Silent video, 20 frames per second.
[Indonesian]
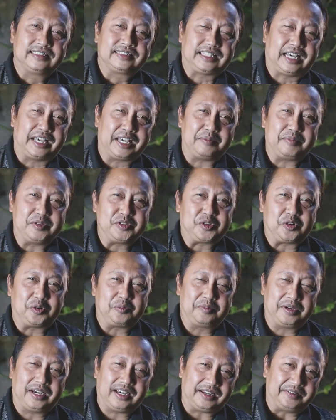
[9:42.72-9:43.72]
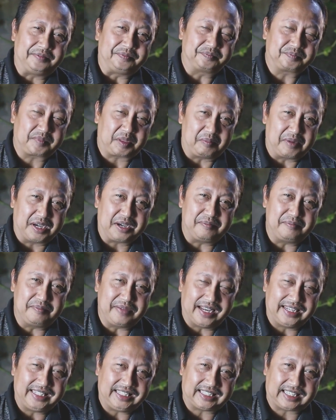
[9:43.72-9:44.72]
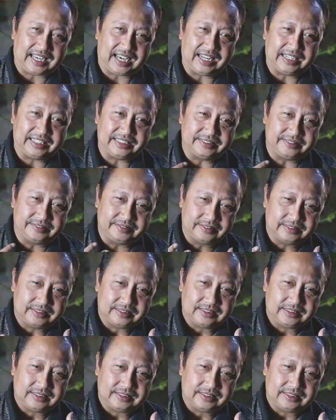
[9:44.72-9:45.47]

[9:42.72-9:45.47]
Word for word: saya mencoba mengembalikan